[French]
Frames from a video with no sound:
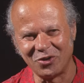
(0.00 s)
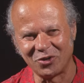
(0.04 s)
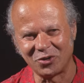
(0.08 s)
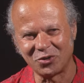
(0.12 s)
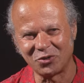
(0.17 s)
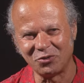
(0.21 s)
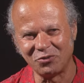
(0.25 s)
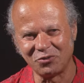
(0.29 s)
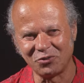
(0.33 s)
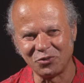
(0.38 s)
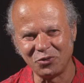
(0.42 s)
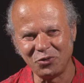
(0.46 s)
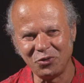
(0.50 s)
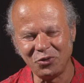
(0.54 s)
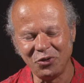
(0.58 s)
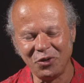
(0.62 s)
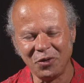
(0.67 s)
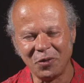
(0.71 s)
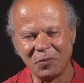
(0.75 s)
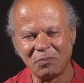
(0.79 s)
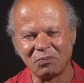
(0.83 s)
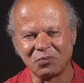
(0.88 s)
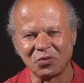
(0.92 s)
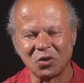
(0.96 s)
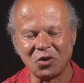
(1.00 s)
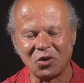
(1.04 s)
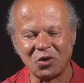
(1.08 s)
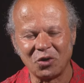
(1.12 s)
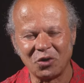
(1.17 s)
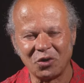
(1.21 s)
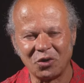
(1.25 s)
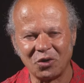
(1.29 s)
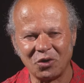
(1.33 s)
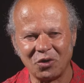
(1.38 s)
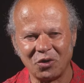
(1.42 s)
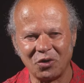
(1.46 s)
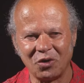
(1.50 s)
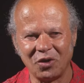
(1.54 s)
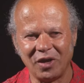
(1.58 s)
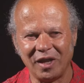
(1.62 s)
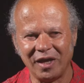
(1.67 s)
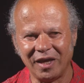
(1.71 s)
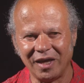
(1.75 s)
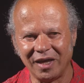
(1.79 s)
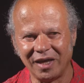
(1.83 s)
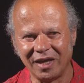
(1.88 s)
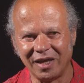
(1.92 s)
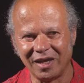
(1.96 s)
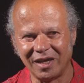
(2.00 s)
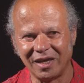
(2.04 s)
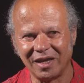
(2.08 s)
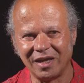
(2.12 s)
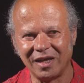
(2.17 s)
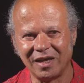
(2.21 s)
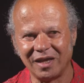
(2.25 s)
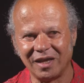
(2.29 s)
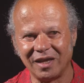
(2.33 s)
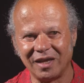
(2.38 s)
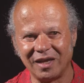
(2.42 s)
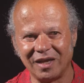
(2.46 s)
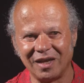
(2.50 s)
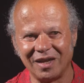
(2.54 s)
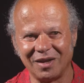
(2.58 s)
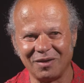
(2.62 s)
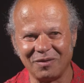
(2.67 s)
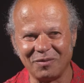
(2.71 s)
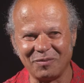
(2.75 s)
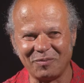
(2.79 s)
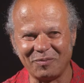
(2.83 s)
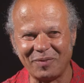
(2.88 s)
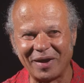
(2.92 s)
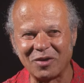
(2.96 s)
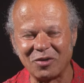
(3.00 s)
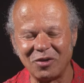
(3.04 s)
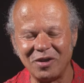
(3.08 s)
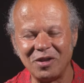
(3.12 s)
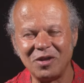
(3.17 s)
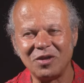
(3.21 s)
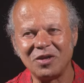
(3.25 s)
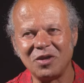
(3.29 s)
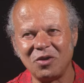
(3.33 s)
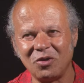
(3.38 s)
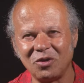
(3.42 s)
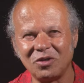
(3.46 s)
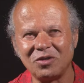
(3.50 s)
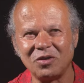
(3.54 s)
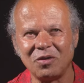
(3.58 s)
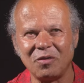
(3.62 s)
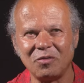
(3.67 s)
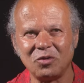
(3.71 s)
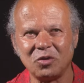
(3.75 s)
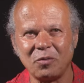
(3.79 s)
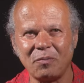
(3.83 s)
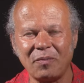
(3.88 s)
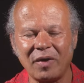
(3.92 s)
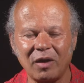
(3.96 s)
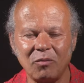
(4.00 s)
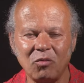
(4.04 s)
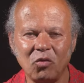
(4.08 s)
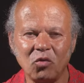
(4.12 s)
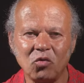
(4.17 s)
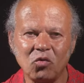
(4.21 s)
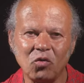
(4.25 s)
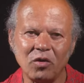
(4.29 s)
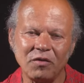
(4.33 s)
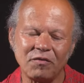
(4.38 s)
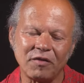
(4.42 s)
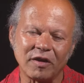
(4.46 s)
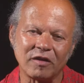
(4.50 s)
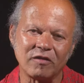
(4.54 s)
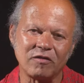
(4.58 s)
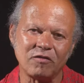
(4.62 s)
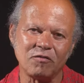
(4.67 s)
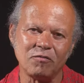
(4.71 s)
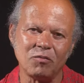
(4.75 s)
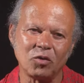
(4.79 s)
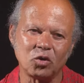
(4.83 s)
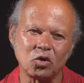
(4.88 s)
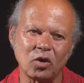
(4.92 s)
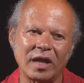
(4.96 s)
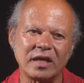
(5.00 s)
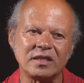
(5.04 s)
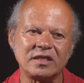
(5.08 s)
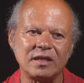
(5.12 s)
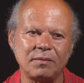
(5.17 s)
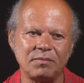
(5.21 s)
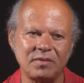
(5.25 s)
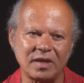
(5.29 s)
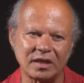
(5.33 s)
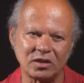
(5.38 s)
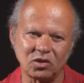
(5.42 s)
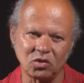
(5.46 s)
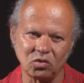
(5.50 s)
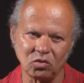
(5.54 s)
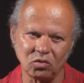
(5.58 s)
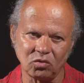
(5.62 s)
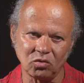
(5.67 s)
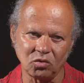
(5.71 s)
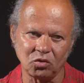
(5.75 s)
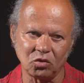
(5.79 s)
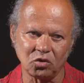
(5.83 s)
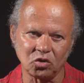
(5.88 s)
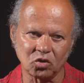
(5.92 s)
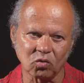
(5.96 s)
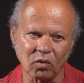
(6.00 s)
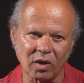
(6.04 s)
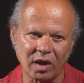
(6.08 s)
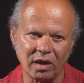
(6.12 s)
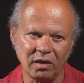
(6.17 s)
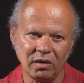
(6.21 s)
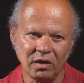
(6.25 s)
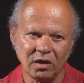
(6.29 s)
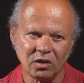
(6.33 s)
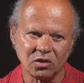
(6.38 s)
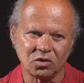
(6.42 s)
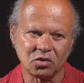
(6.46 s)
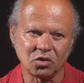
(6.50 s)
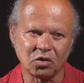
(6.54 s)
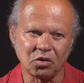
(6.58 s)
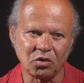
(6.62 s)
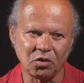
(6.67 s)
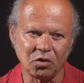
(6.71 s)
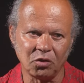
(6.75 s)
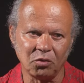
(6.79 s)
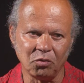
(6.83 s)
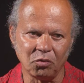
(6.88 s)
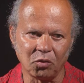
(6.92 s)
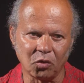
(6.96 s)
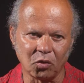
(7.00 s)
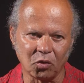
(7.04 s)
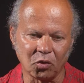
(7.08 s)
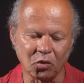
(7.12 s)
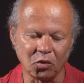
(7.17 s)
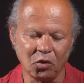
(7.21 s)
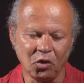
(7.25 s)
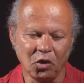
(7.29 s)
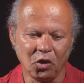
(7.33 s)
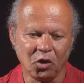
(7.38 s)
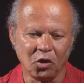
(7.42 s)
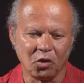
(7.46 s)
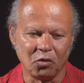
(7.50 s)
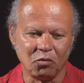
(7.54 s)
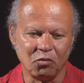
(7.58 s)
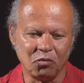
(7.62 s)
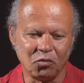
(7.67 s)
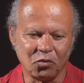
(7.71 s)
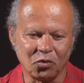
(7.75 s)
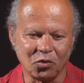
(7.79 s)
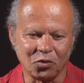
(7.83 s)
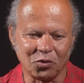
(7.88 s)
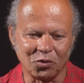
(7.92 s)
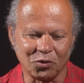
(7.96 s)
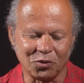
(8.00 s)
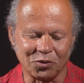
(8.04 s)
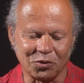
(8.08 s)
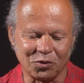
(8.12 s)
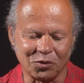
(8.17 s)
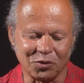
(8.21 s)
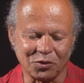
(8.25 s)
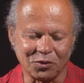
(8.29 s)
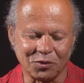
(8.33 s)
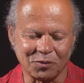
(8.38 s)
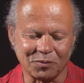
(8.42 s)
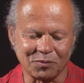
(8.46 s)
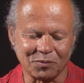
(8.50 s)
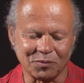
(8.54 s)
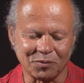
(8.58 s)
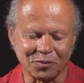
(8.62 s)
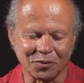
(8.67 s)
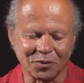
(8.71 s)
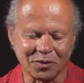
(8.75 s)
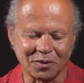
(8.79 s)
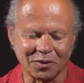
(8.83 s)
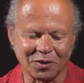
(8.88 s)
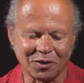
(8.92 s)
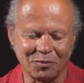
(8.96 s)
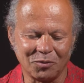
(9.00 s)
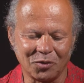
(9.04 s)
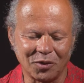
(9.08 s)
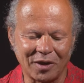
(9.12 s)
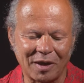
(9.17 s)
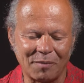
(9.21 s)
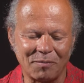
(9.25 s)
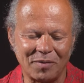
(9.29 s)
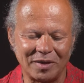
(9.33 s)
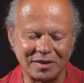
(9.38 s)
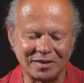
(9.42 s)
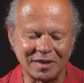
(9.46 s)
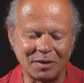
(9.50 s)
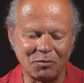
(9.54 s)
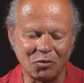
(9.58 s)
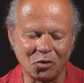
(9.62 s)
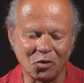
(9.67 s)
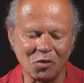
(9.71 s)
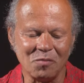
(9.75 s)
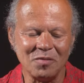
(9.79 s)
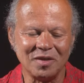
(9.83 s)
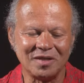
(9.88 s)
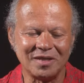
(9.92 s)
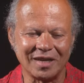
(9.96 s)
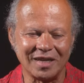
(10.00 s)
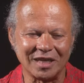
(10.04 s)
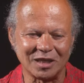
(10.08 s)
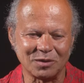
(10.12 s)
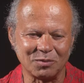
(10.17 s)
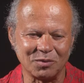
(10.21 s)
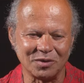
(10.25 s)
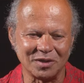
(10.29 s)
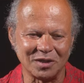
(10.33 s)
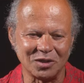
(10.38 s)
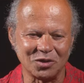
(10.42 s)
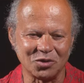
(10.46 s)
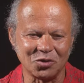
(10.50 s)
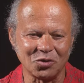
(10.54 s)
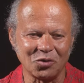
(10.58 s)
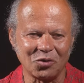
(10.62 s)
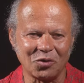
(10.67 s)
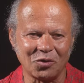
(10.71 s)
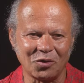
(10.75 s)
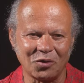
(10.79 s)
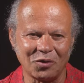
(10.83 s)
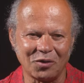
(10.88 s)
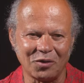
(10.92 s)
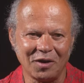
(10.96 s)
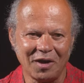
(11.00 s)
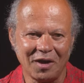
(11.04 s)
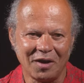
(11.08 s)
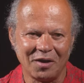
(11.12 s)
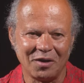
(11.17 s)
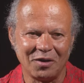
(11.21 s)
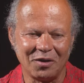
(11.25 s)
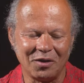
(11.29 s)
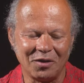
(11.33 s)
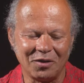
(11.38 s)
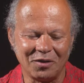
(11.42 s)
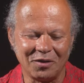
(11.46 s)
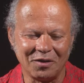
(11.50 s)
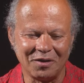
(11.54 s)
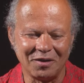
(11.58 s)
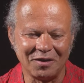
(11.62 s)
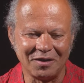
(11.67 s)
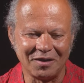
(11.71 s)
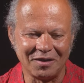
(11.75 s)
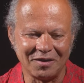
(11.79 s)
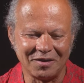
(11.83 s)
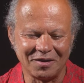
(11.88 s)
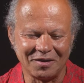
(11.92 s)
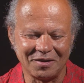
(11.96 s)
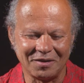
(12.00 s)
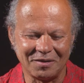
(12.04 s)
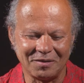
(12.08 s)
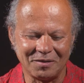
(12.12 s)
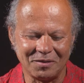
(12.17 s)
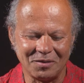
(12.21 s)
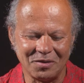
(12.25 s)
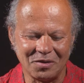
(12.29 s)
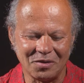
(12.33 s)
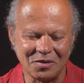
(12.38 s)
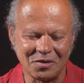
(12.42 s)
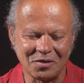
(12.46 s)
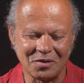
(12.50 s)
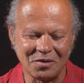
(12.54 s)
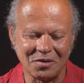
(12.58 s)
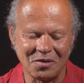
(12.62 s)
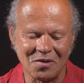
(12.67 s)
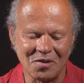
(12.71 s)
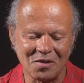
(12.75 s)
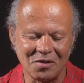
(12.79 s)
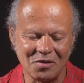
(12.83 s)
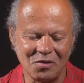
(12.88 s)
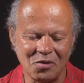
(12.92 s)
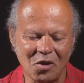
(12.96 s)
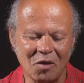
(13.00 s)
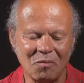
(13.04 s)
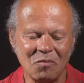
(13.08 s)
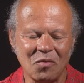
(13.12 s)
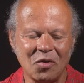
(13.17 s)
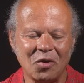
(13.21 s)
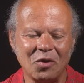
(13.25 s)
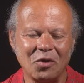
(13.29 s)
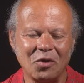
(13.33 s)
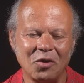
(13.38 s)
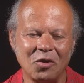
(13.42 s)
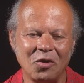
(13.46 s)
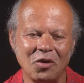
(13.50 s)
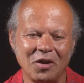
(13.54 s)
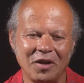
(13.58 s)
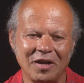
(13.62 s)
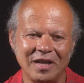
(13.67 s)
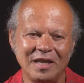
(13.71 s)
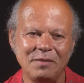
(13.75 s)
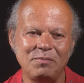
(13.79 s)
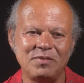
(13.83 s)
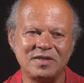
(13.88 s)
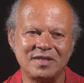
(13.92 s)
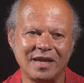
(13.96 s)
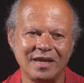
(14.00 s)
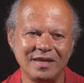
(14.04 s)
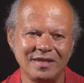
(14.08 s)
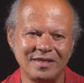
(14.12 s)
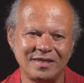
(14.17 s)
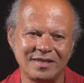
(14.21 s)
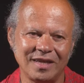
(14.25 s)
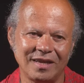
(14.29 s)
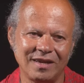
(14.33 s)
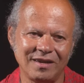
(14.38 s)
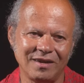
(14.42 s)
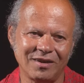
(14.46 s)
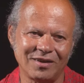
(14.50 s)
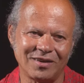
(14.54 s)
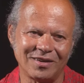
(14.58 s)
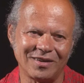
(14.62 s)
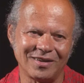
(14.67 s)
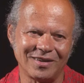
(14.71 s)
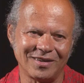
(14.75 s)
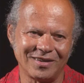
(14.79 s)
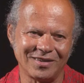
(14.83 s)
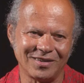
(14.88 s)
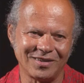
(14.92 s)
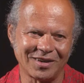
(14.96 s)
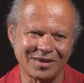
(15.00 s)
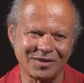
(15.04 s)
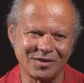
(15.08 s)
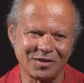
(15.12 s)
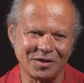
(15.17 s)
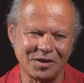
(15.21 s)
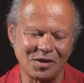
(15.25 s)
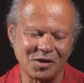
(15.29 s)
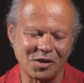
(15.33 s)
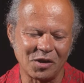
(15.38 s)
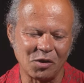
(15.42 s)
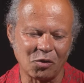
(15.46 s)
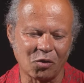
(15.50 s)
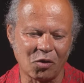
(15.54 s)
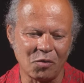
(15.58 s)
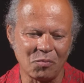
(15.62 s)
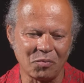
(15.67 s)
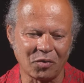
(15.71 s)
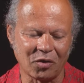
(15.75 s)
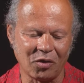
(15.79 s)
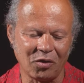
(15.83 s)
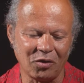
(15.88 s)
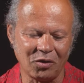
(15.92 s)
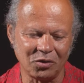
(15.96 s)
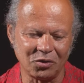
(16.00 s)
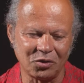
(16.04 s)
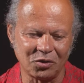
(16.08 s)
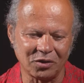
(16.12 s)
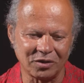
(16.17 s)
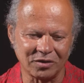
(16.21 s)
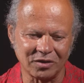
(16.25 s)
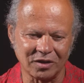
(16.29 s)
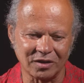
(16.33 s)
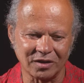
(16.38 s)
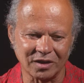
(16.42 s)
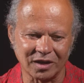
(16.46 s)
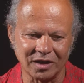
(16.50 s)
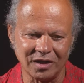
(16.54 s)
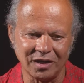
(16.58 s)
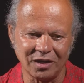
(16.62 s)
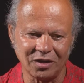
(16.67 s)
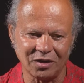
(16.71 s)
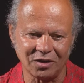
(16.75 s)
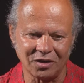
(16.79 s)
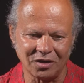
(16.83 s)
cheveu euh, pas, que, pas, que, euh, Les, je parle beaucoup effectivement de l'acceptation de soi, ce que mon, mon, comment on appelle ça, mon commissaire d'exposition euh, nomme l'ipséité, mhm. qui reprend d'André,